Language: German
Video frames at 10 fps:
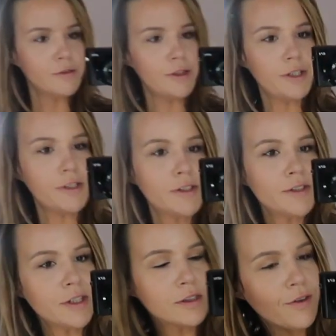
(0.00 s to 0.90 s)
So Leute, das
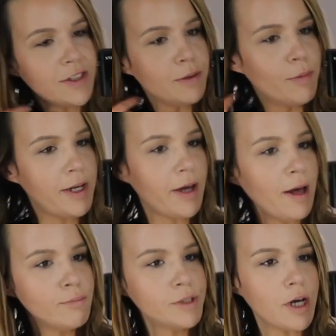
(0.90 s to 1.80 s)
ist jetzt quasi mein
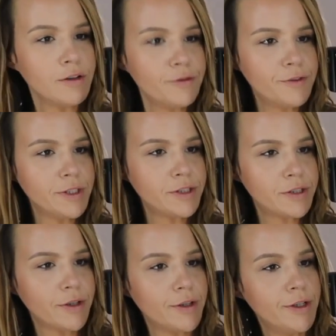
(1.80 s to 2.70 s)

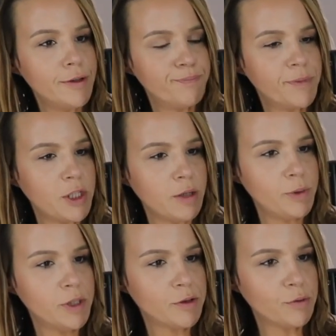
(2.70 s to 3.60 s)
Abendoutfit. Ähm, ich habe
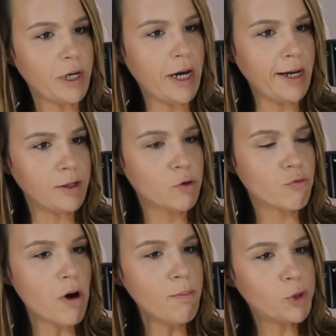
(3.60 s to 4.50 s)
hier so ein
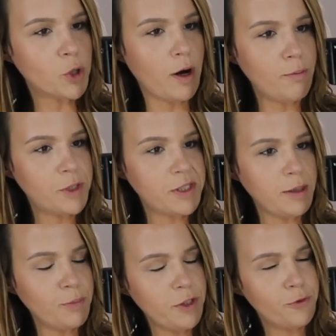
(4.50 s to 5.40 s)
Crop Top. Das
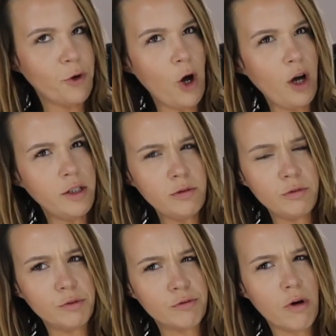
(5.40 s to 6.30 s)
habe ich von
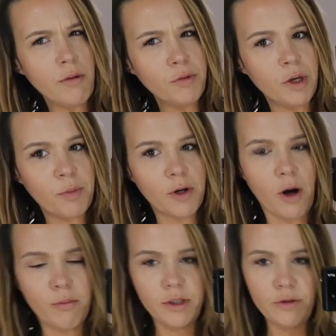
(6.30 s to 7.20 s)
Romwe
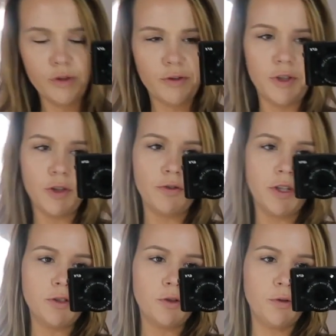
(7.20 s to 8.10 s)
bekommen und das finde ich
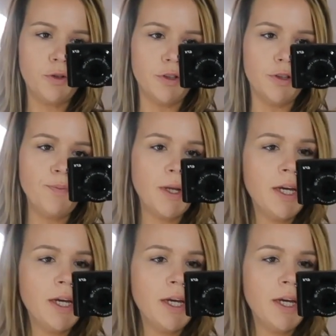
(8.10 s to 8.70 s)
irgendwie ganz süß, ne?